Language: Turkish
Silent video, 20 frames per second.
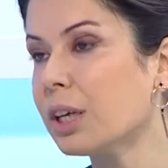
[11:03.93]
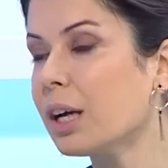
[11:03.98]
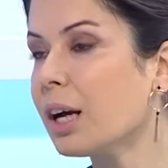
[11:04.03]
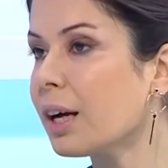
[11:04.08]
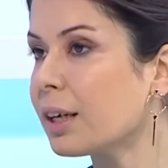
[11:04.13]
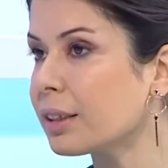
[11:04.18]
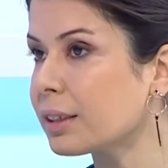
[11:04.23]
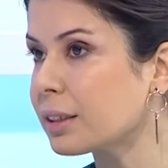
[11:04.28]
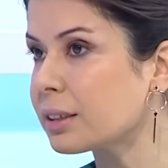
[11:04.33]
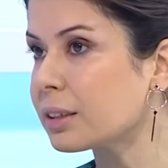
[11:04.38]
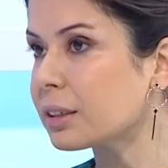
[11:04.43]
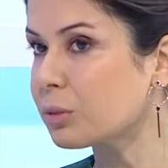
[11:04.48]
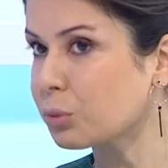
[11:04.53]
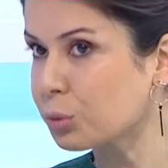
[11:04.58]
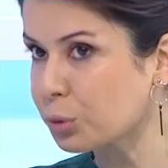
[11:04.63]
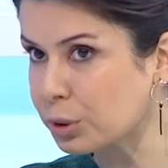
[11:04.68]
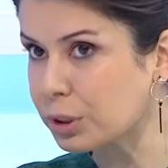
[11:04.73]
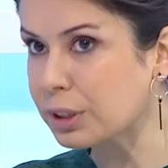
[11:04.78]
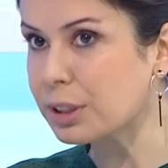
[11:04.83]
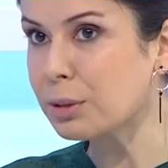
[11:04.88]
Herkese
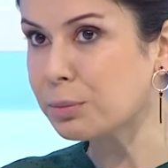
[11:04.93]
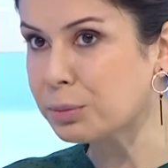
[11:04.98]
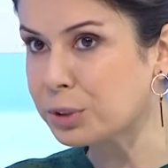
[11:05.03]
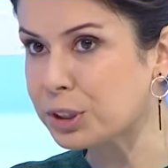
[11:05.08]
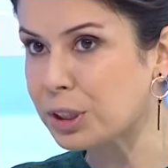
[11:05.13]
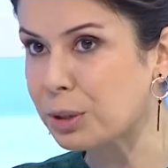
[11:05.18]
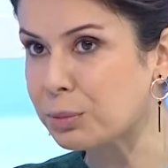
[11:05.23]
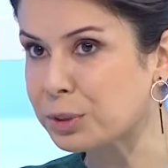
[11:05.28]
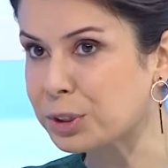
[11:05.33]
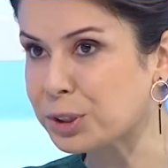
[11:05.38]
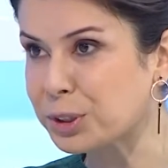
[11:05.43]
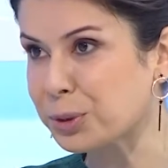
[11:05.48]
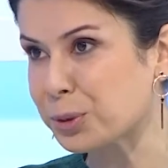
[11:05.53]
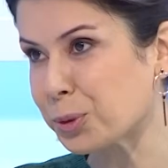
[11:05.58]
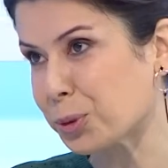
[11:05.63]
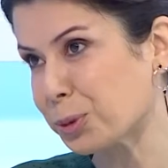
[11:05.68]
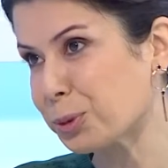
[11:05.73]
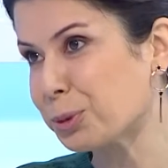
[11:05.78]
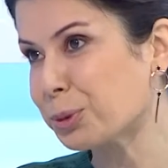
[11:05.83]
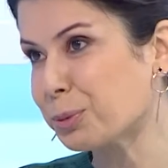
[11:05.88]
uygulayamayacağımız için
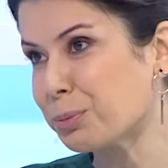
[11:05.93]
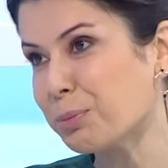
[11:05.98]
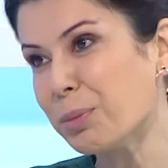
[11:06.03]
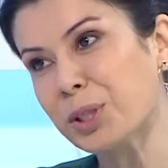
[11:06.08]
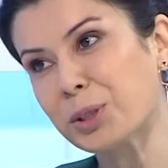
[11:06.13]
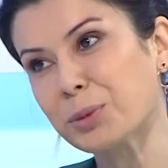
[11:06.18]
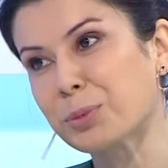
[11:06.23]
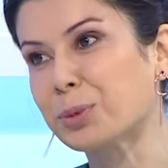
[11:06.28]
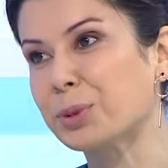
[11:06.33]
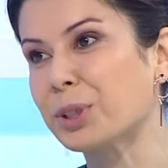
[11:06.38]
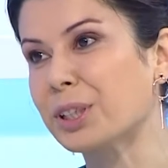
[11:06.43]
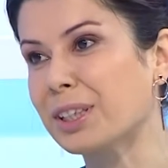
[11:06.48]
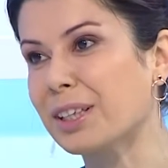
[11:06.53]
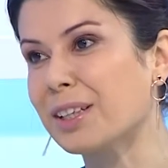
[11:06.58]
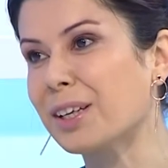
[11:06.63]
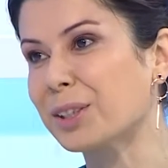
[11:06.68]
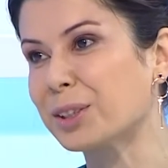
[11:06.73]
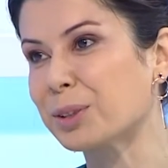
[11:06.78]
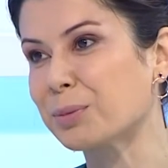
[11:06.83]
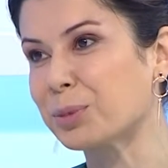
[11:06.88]
gözlük mecburen
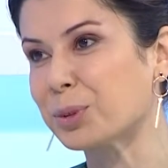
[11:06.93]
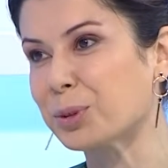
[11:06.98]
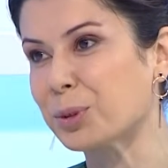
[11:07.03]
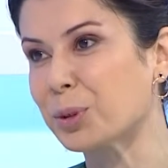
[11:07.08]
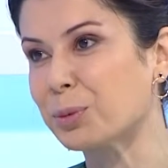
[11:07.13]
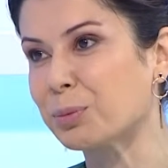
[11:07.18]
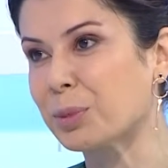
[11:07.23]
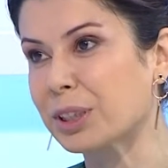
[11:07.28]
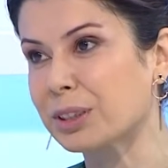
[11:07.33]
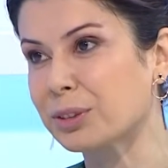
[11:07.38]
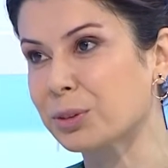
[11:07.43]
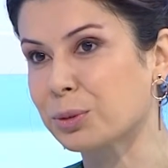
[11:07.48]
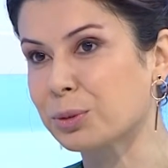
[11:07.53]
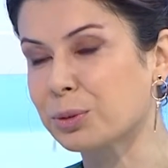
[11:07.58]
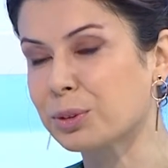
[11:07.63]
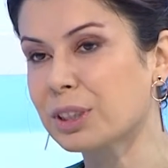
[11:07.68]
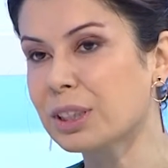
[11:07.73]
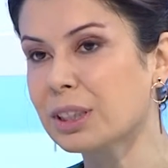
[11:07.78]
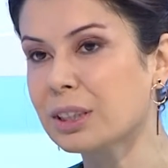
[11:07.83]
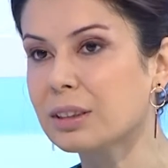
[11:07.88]
hayatımızda olmak
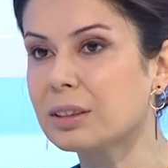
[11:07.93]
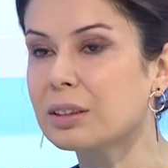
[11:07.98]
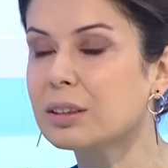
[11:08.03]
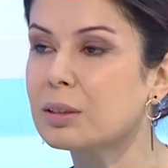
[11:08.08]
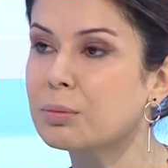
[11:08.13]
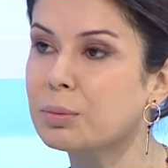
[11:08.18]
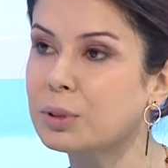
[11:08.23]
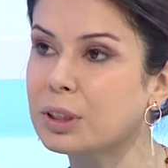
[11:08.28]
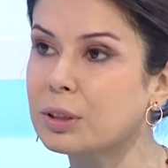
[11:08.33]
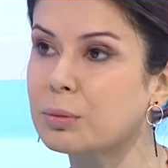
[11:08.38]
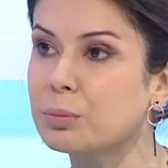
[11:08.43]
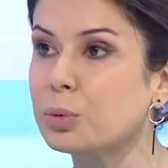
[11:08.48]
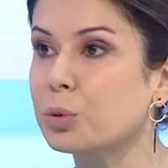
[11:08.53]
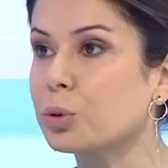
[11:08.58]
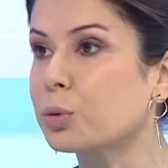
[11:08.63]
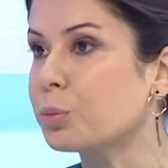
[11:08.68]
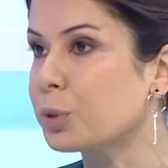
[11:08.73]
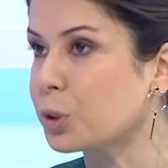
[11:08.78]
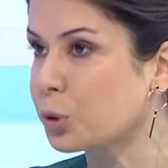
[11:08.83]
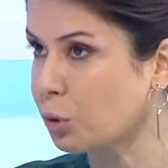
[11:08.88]
zorunda. Hı. Tabii ki
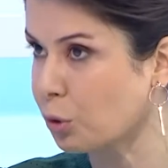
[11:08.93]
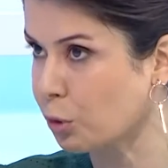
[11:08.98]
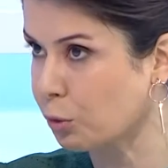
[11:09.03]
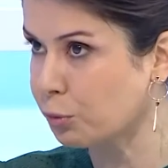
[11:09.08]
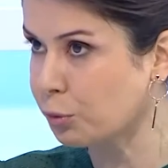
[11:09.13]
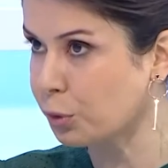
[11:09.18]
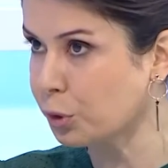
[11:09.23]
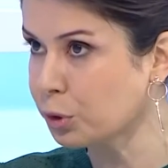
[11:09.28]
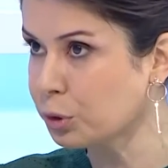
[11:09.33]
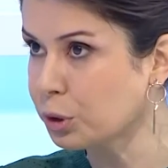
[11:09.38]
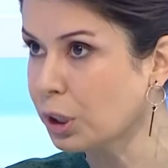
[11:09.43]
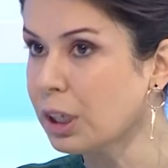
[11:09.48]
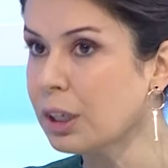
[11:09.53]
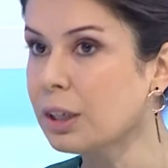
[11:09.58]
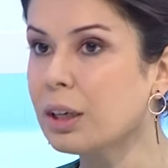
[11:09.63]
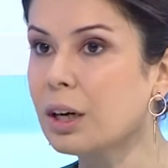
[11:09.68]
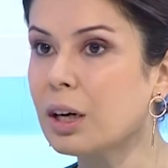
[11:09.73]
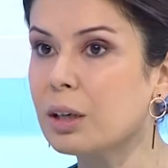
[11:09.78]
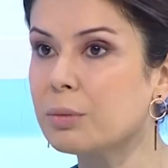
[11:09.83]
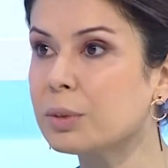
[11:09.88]
büyük bir konfor
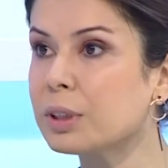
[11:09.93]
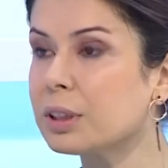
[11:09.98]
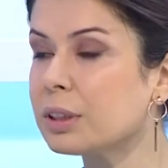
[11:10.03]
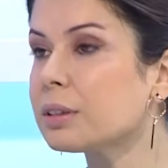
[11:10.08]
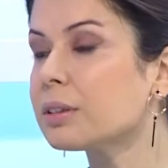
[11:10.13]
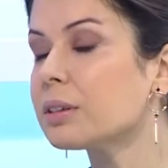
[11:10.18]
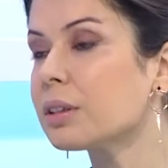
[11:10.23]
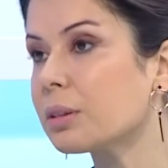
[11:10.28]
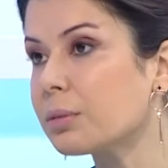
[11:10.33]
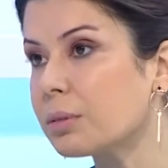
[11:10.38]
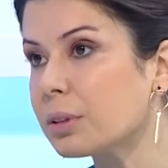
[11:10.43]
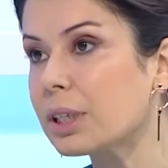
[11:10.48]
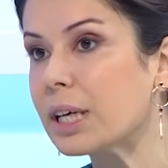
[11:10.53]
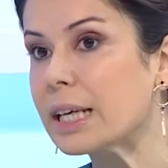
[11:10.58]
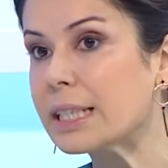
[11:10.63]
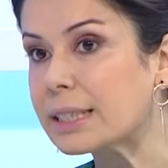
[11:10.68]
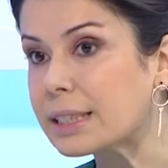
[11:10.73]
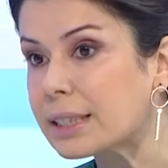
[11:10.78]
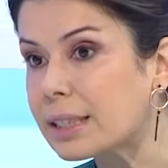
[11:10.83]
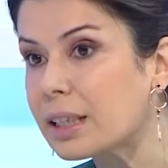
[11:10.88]
ama tabii
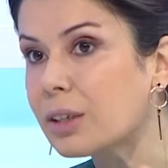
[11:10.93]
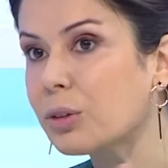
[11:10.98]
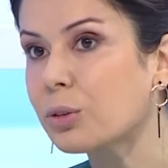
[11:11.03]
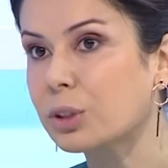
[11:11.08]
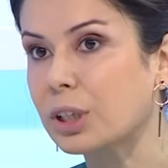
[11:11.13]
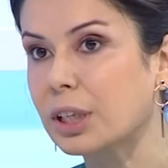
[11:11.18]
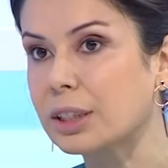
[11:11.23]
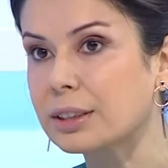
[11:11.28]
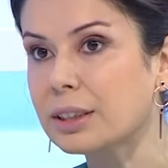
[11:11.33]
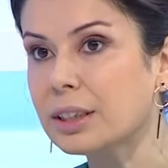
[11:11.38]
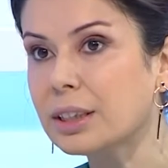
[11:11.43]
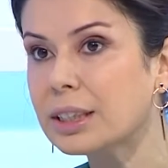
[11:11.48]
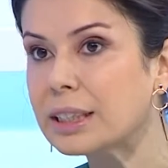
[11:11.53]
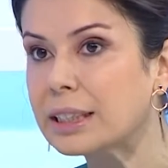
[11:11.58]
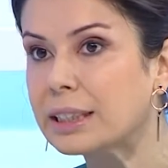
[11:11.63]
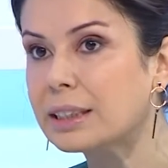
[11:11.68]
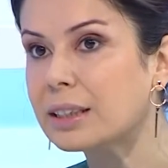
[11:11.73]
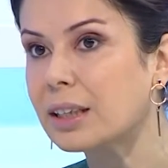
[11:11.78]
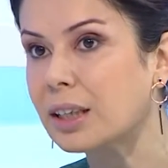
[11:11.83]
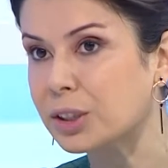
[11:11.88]
eskiye oranla
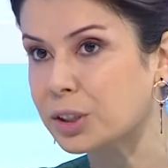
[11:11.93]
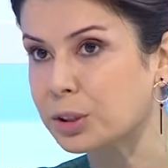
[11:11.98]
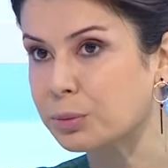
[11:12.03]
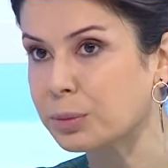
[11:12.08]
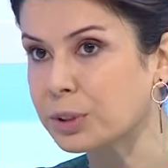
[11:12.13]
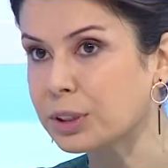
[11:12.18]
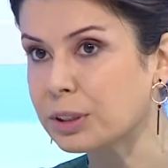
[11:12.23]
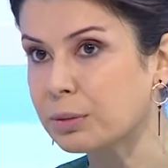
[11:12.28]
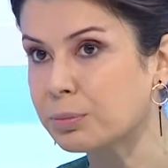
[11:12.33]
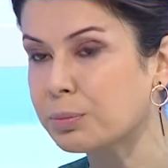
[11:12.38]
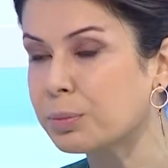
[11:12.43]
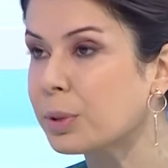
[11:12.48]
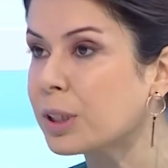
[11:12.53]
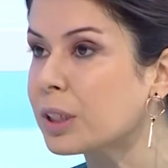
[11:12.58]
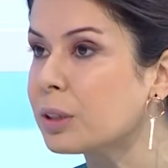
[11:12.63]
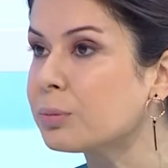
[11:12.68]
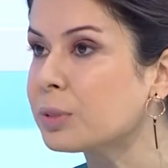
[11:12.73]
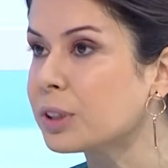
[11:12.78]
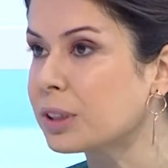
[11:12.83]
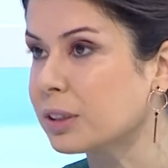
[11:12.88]
ihtiyacımız,
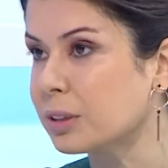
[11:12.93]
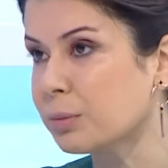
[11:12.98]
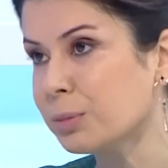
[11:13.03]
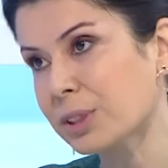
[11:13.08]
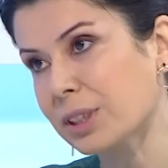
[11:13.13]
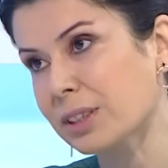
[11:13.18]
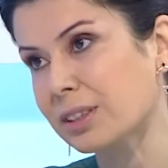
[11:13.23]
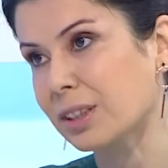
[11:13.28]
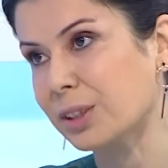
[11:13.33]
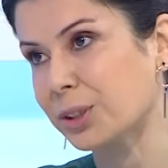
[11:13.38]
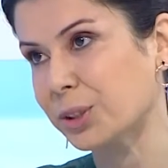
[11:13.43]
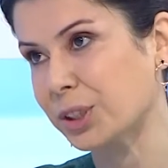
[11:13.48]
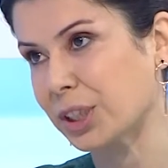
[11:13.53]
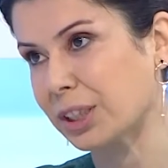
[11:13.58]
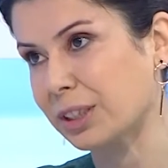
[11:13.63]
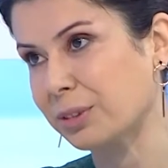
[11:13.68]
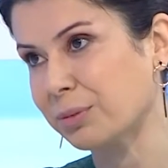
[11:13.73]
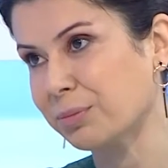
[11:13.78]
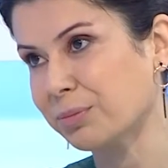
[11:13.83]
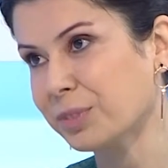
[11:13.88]
bağımlılığımız
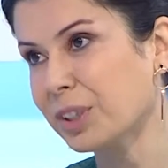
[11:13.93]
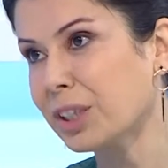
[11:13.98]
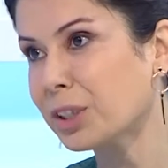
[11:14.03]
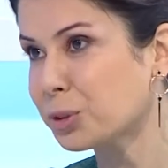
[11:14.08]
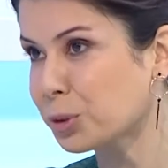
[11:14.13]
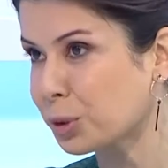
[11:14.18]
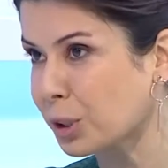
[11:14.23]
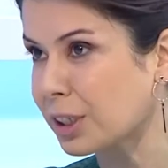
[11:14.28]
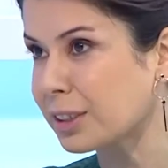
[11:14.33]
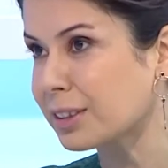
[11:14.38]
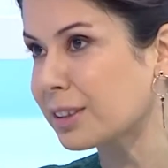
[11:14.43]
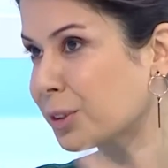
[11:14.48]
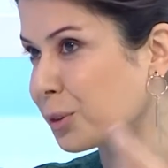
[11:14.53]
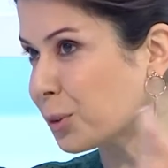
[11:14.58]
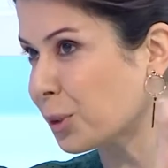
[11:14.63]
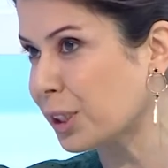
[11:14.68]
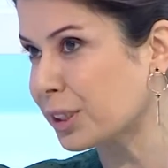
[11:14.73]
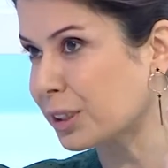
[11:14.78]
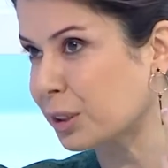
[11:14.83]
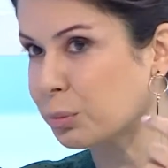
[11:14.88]
azalacak daha çok
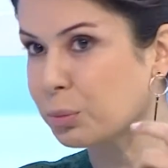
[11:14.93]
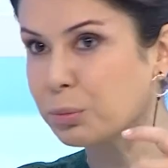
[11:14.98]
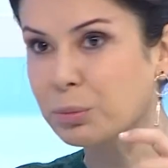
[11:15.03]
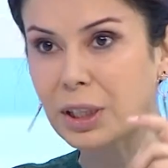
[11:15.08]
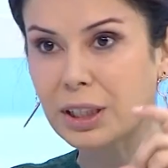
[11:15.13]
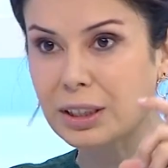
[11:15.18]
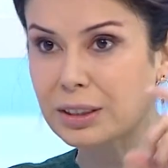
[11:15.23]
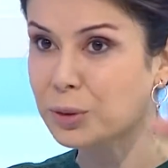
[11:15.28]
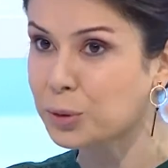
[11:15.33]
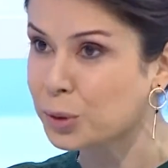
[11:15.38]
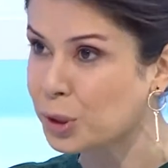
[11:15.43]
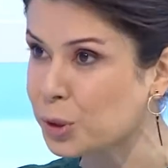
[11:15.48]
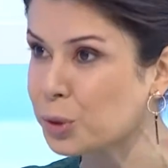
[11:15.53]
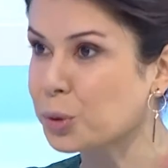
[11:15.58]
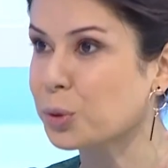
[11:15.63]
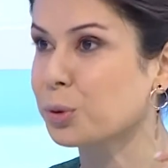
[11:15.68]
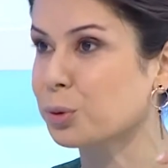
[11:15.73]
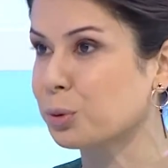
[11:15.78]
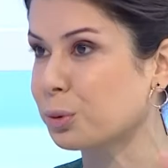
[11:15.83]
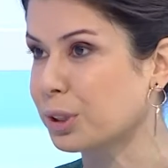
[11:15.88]
aksesuar gibi ben
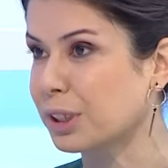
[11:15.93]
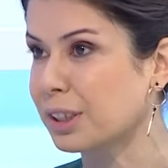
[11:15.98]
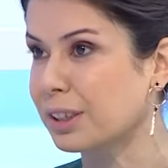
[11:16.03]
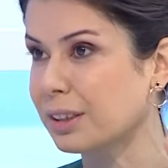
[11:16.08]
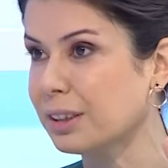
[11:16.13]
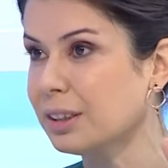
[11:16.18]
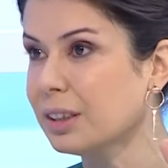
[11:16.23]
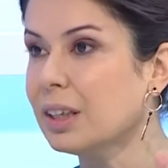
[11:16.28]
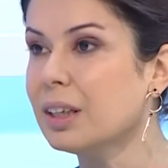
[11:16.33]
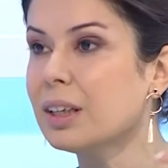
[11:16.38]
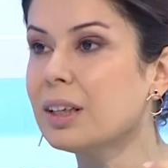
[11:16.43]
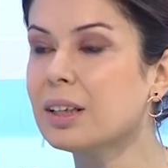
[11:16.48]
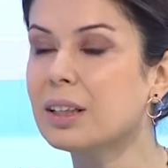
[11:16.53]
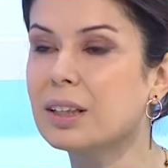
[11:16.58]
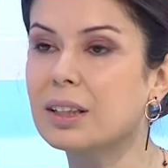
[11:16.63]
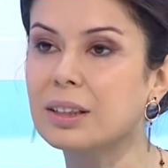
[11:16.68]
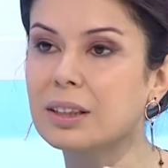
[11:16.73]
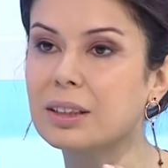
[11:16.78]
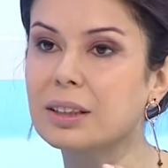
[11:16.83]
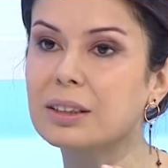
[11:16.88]
güneş gözlükleri
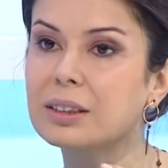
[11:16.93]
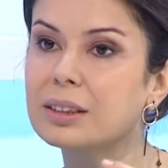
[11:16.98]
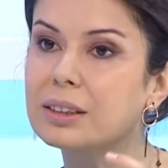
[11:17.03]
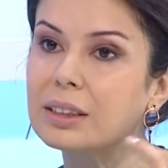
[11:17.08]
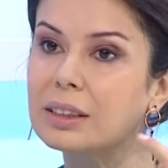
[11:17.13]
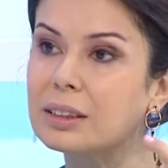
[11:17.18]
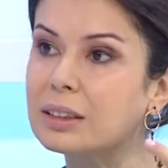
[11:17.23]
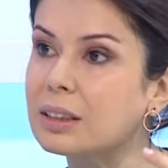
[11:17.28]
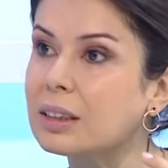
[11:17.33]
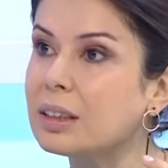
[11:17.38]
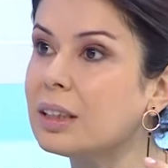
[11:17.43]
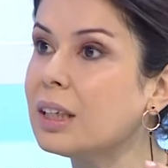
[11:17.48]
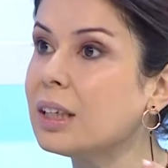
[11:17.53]
e, e, ya Siz da